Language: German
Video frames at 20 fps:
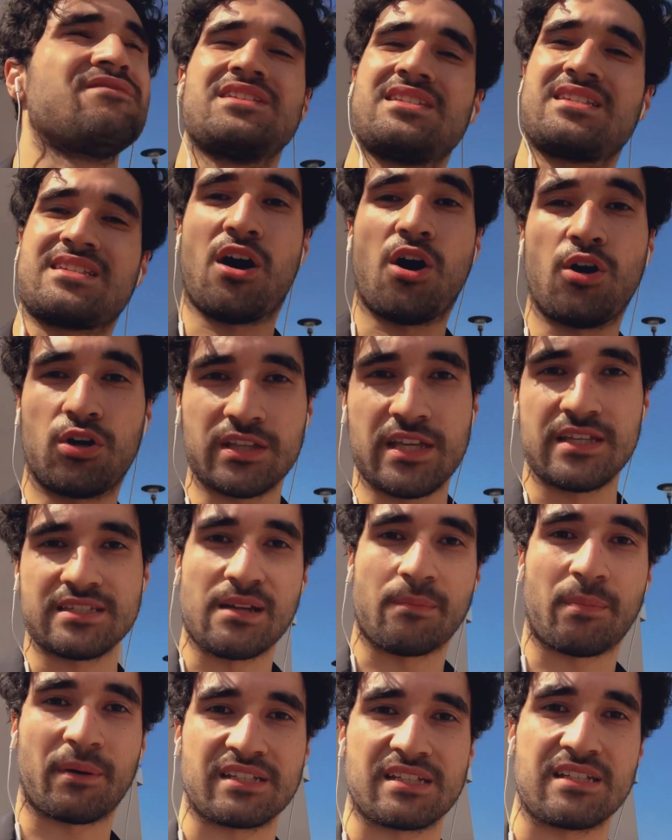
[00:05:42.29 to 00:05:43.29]
das ist ja auch eine
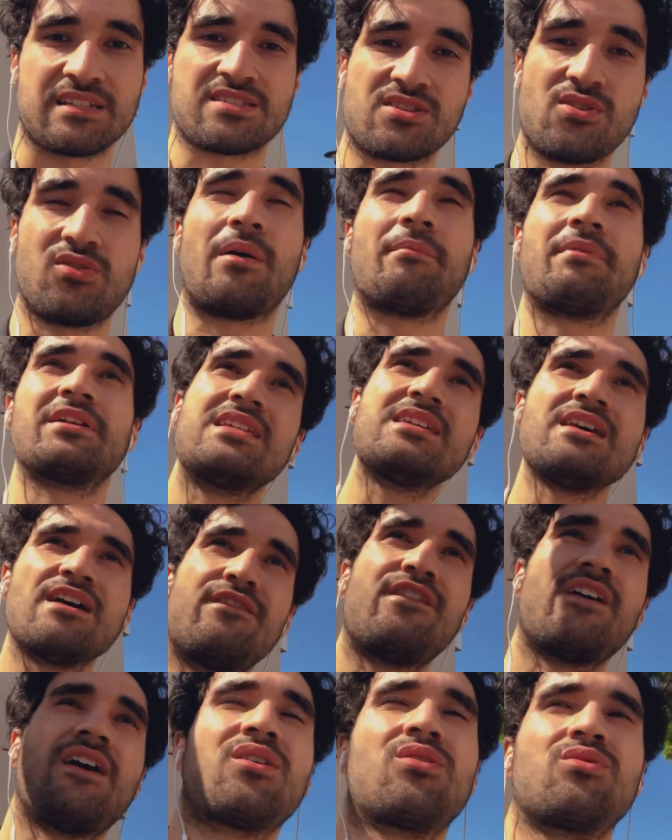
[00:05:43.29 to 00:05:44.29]
Interpretation, aber die
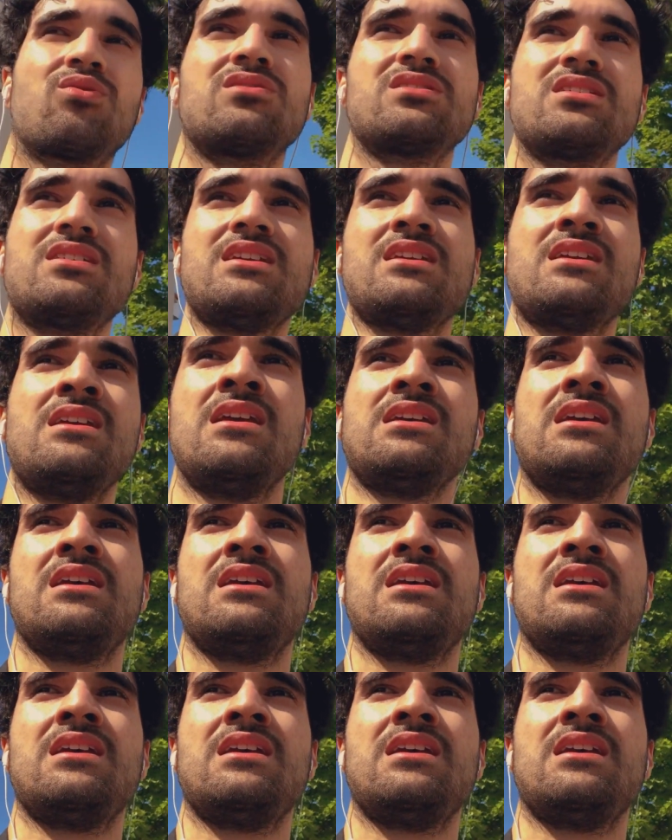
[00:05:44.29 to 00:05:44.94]
Erfahrungen, die